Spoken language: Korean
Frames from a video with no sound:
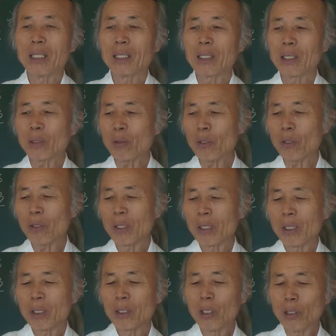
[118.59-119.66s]

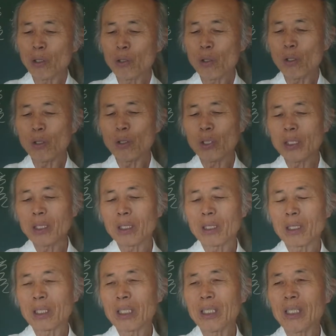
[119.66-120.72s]
그리고 연도의
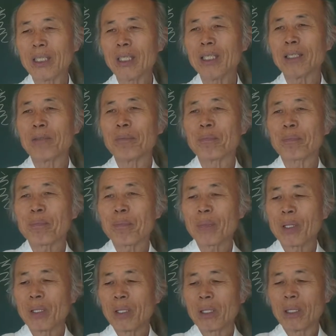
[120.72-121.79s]
그 길이는
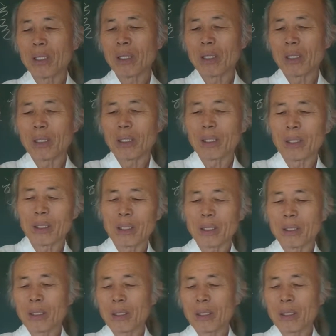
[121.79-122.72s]
어,